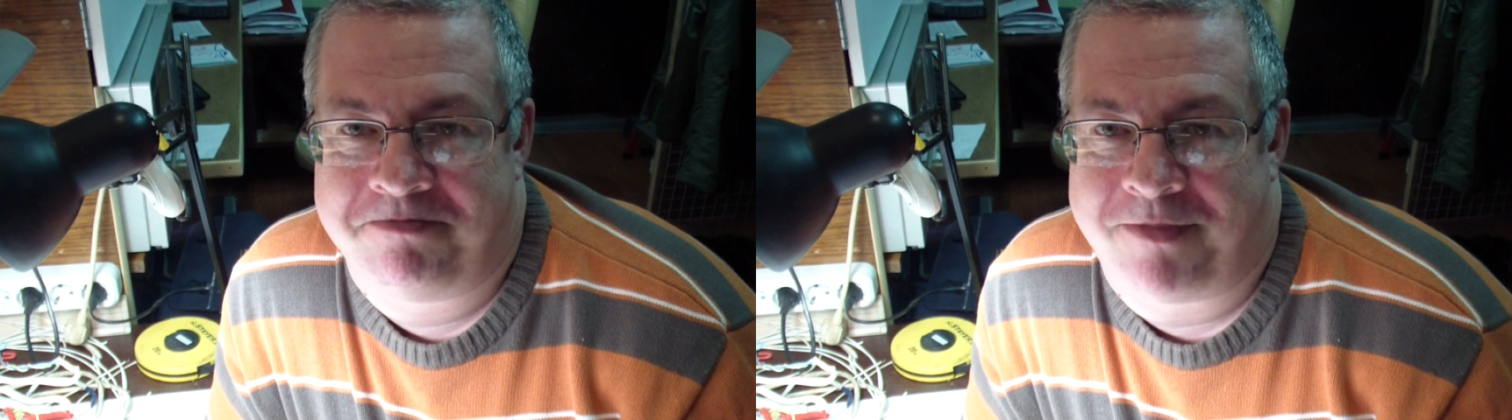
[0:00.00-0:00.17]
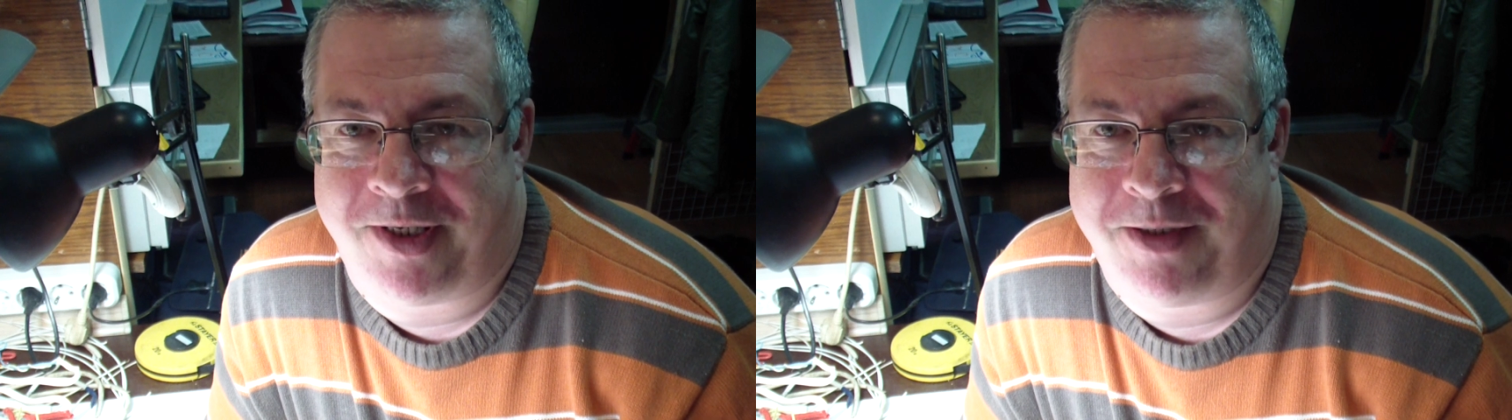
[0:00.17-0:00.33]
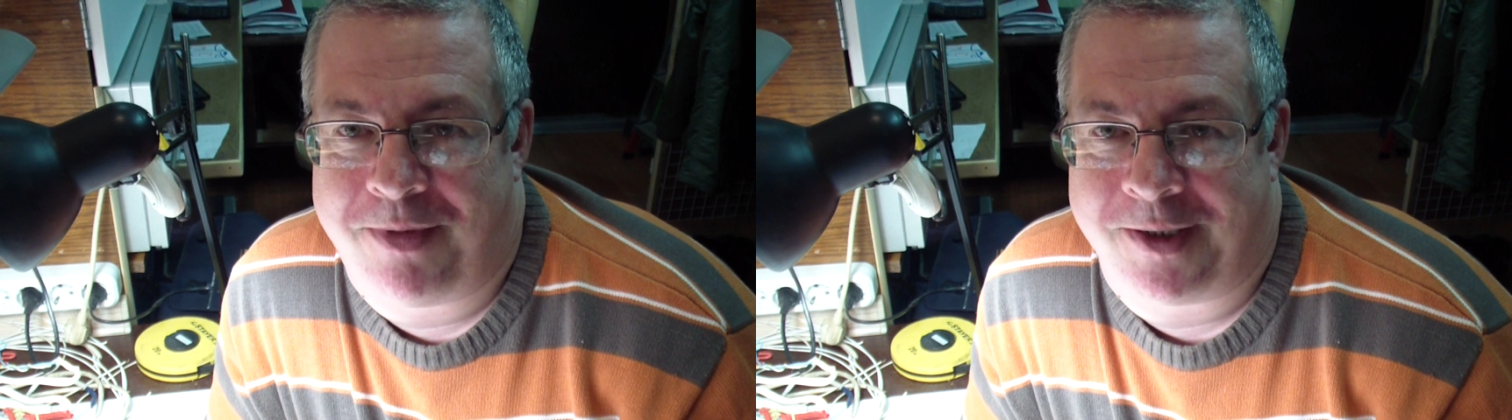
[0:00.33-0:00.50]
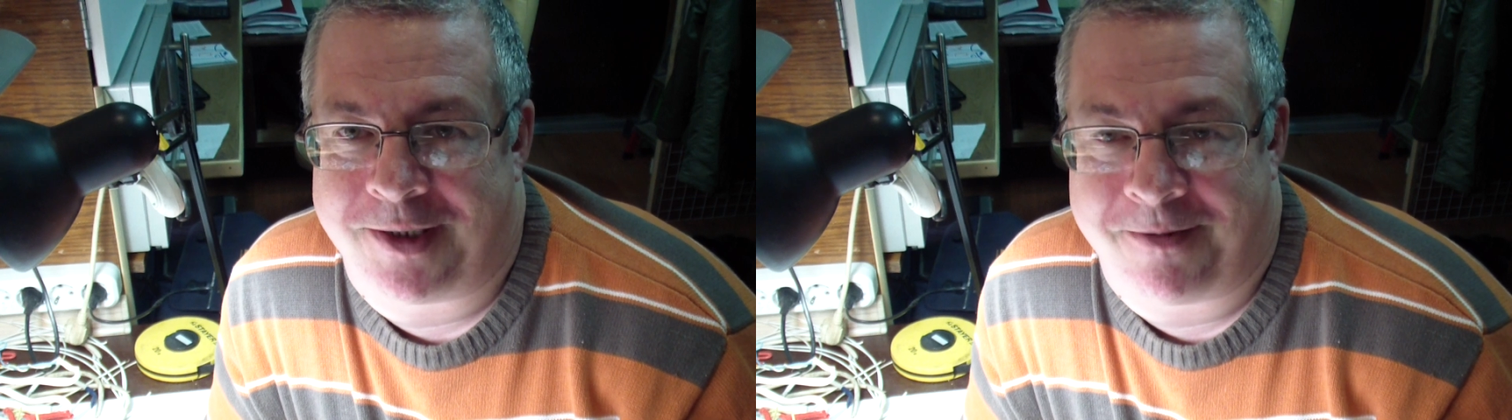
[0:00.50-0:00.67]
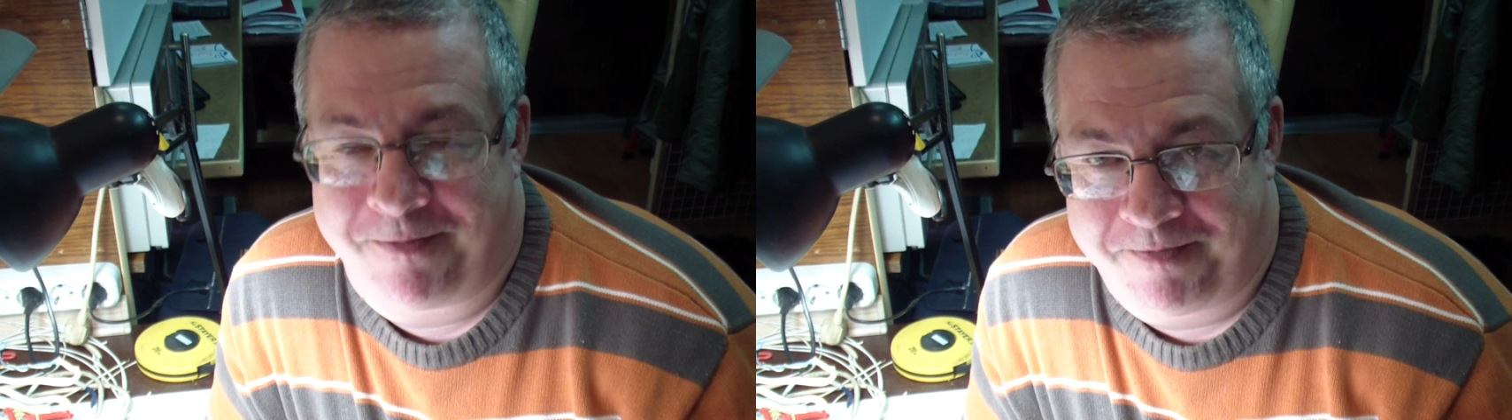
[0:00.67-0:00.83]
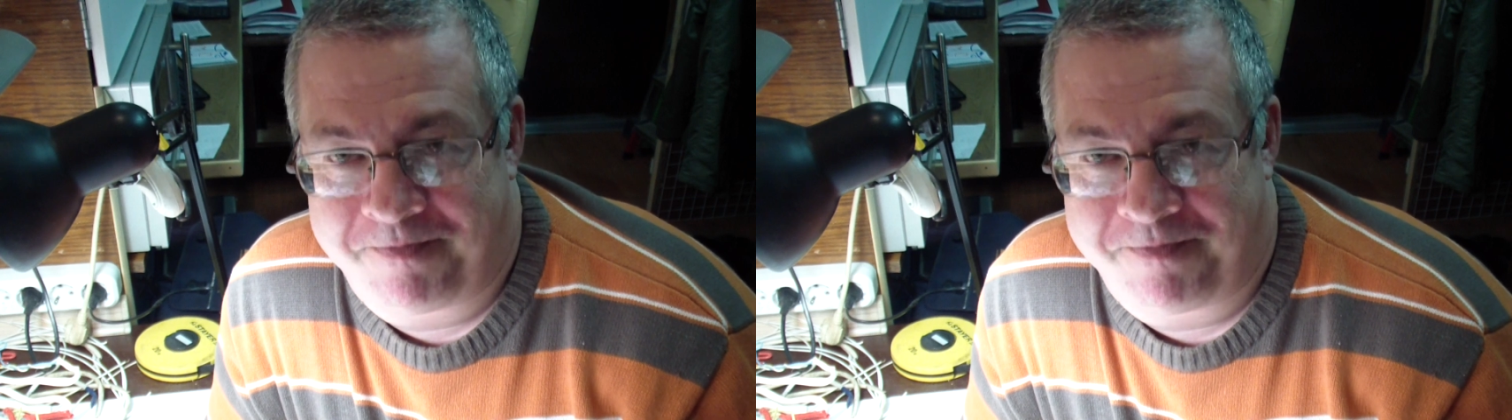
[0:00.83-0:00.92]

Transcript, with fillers: Ребята,